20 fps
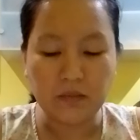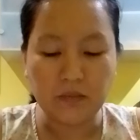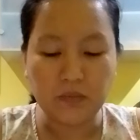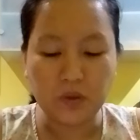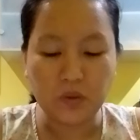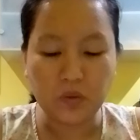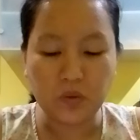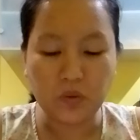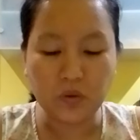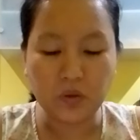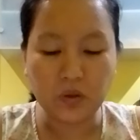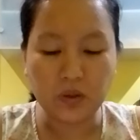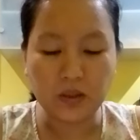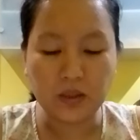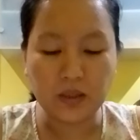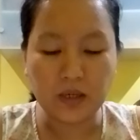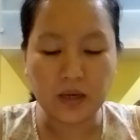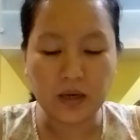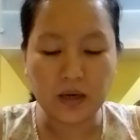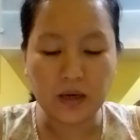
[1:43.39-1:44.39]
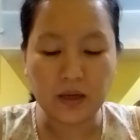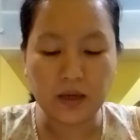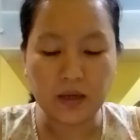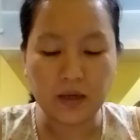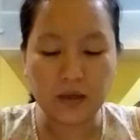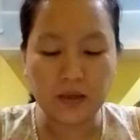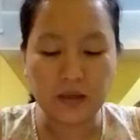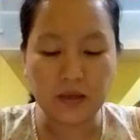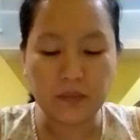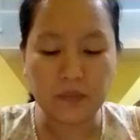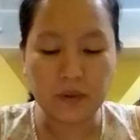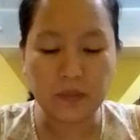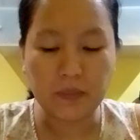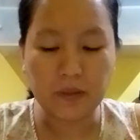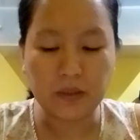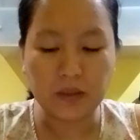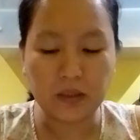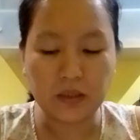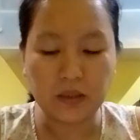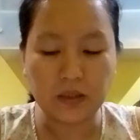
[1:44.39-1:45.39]
menurut kehendak Allah dan
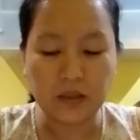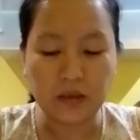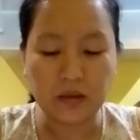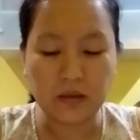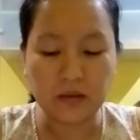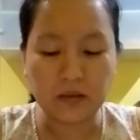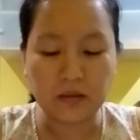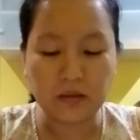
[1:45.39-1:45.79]
Bapa kita.